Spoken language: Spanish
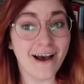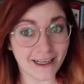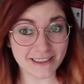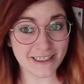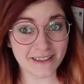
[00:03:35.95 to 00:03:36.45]

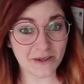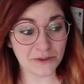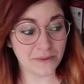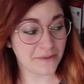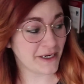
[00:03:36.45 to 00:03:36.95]
Así que estaba
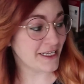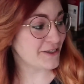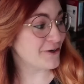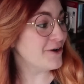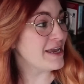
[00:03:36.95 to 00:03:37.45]
súper
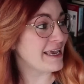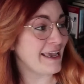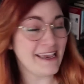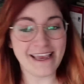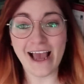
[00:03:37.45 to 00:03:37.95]
barato
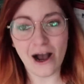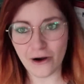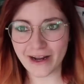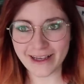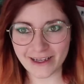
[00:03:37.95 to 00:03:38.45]
y
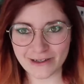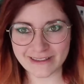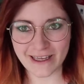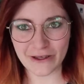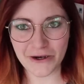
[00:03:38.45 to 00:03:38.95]
ahora que lo he
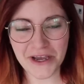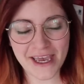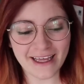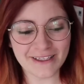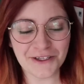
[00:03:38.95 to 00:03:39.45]
estado
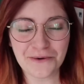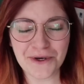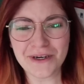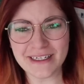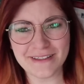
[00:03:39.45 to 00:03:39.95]
ojeando
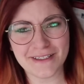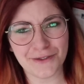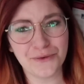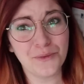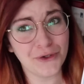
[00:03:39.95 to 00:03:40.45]
veo que
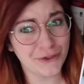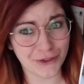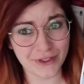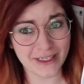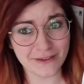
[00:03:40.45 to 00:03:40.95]
necesito un
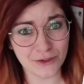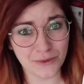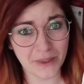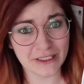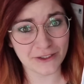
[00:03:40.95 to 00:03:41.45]
montón de
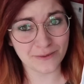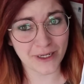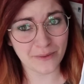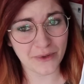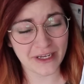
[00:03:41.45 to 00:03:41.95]
instrumentos
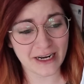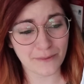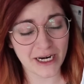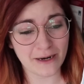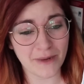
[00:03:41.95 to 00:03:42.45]
para poder
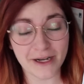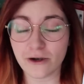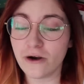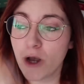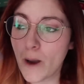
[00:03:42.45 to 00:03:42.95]
armar el
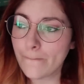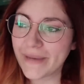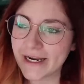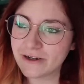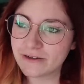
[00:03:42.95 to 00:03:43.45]
barco,
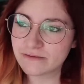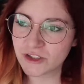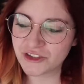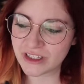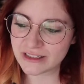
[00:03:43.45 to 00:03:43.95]
pero
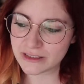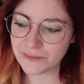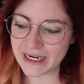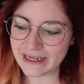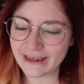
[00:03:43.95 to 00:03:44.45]
no se
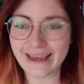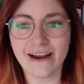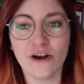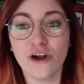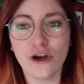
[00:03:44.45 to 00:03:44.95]
desesperen que
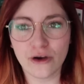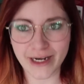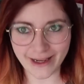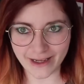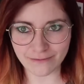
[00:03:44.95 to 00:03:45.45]
lo
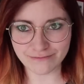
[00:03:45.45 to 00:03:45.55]
lograré.